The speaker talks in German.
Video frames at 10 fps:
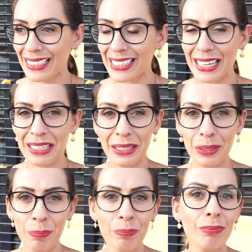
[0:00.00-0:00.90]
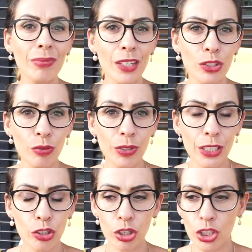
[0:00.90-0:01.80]
Denn äh, so wie
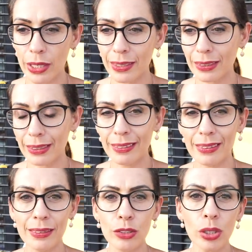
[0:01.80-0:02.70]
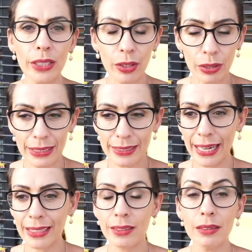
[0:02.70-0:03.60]
hier in Deutschland ist es natürlich auch in
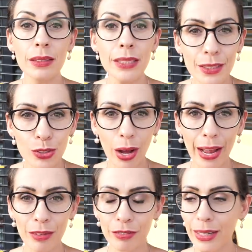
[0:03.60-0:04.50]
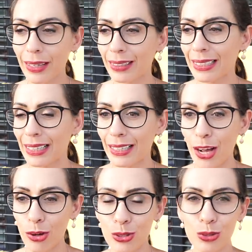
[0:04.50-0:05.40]
Italien nicht so einfach, ein
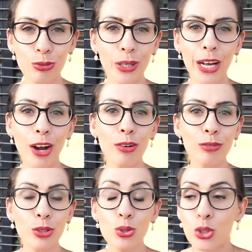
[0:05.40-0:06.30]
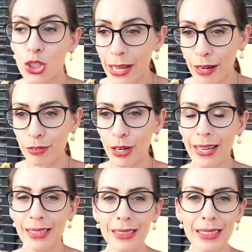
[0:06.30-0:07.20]
Haus zu verkaufen. So schnell vor
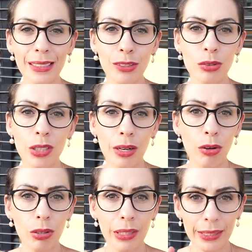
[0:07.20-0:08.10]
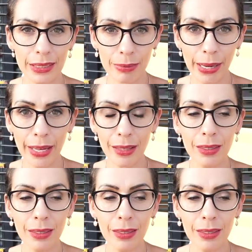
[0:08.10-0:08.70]
allen Dingen und dann auch noch gleich zwei.